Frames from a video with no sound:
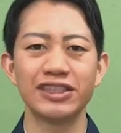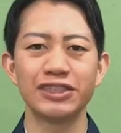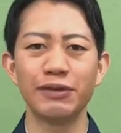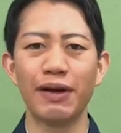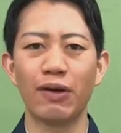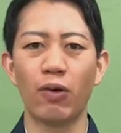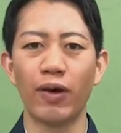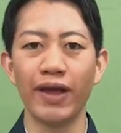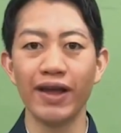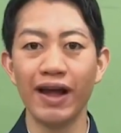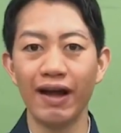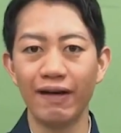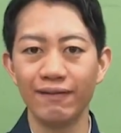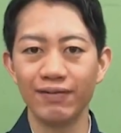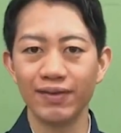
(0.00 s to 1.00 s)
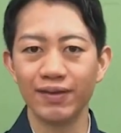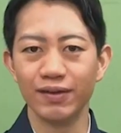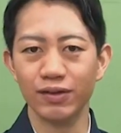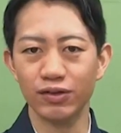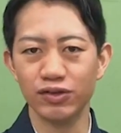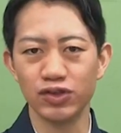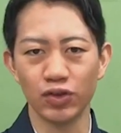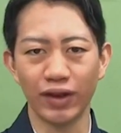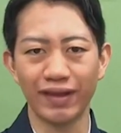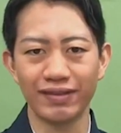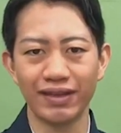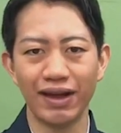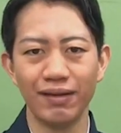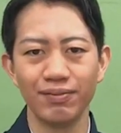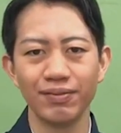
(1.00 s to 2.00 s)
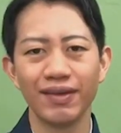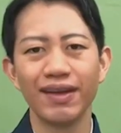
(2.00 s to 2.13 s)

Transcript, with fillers: 実はこれが嘘だった